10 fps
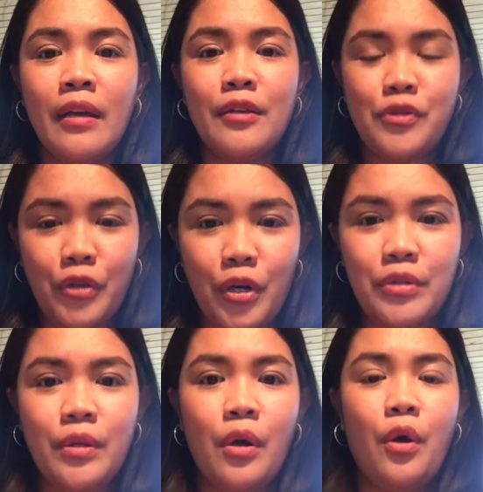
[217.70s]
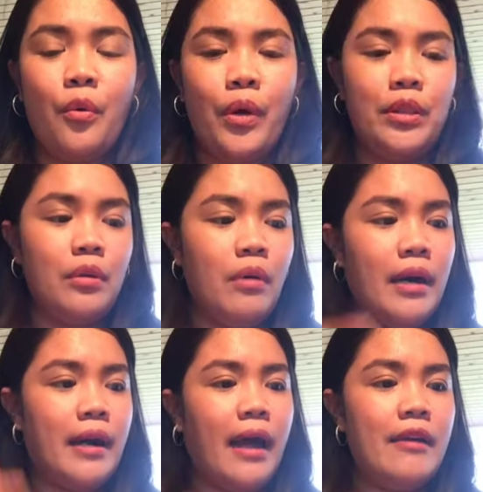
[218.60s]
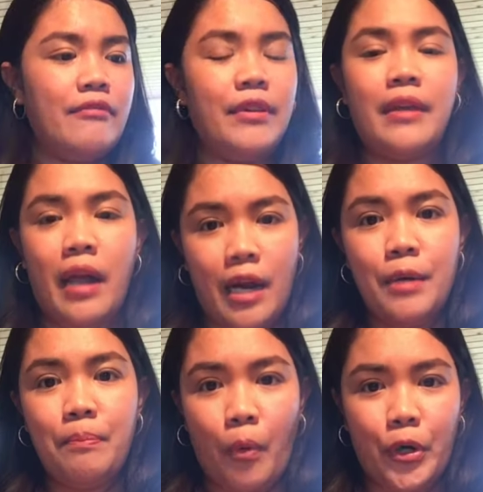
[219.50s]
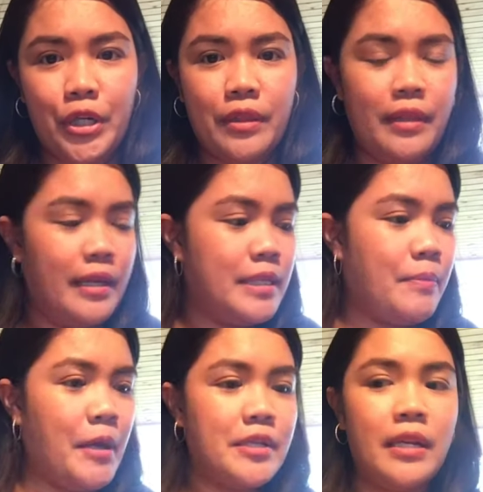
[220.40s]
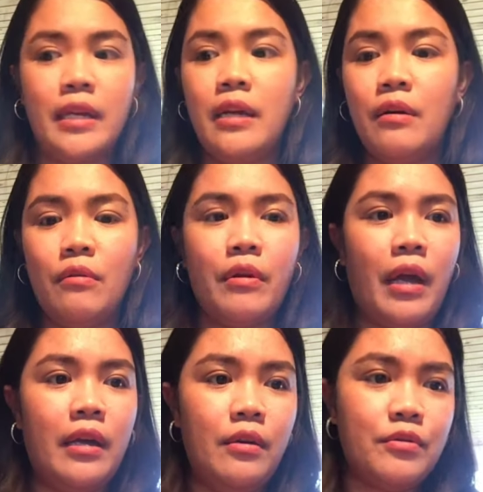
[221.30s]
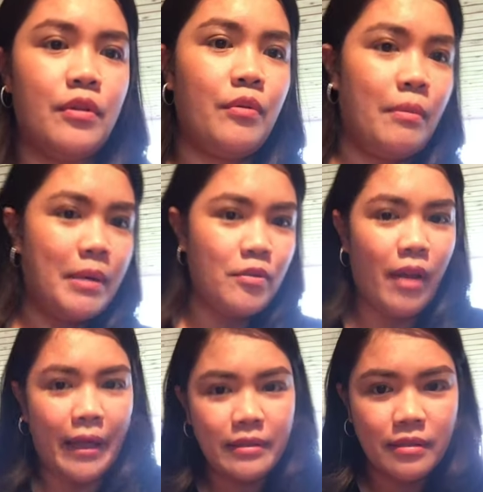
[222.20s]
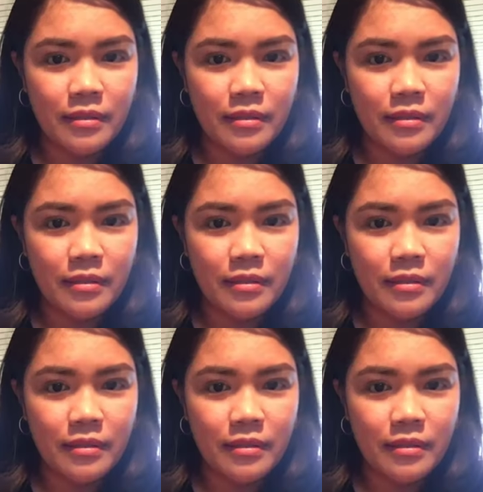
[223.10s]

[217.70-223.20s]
So, yun. When you arrive in the airport, Sulat. especially, okay, Sulat. gusto daw niya magsulat.